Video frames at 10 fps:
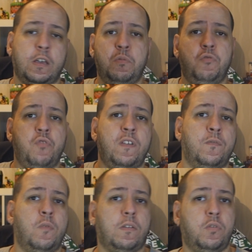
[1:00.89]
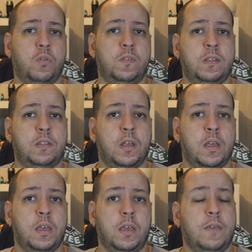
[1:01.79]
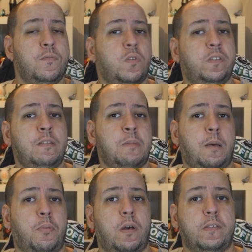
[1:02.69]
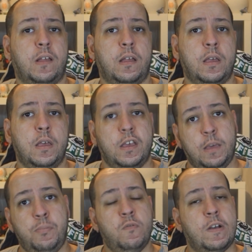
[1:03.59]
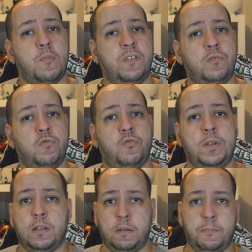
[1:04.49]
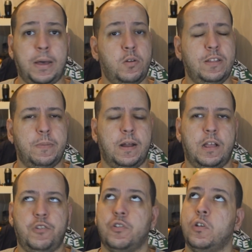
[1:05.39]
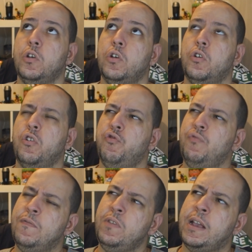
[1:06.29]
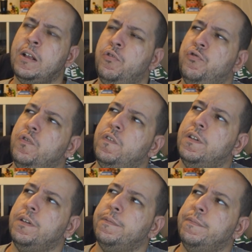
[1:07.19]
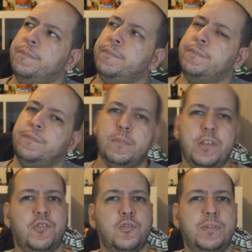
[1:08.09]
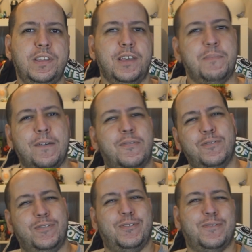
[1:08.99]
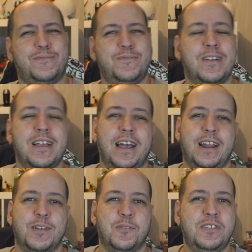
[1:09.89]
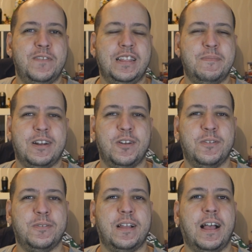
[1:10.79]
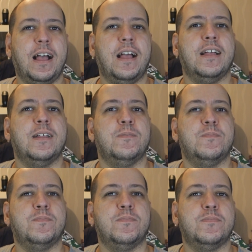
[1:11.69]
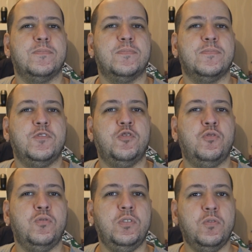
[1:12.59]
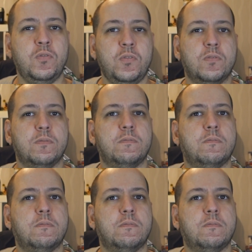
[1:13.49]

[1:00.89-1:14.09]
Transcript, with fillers: réduit. Je vous laisse voir sur le site et vous renseigner par rapport à ça. Et puis on va commencer tout de suite par le déballage. Euh, je voulais vous dire quelque chose, mais j'ai oublié. Bref, on s'en fout. Allez, on y va dès maintenant. Ah, je touille. Oh